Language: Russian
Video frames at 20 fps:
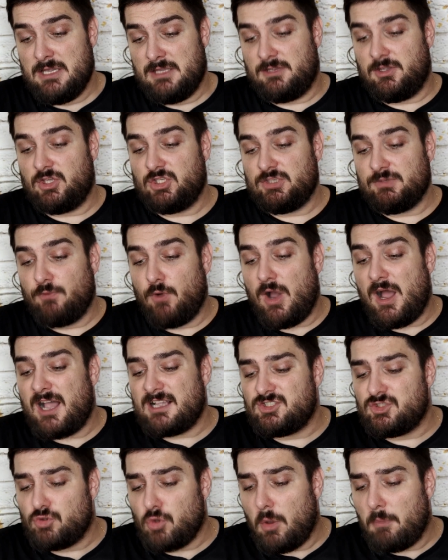Ничего
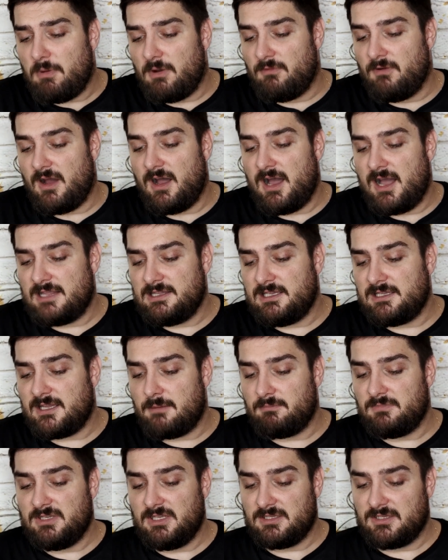особого они
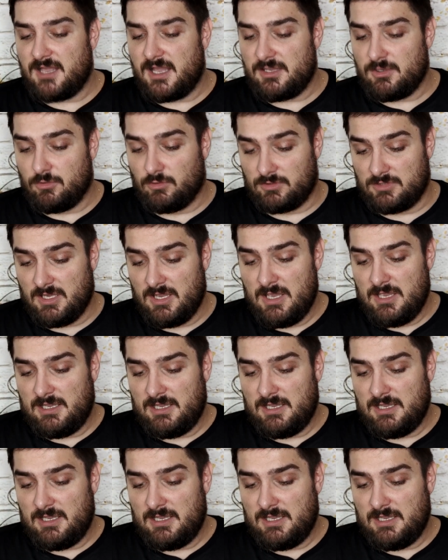нам не дают.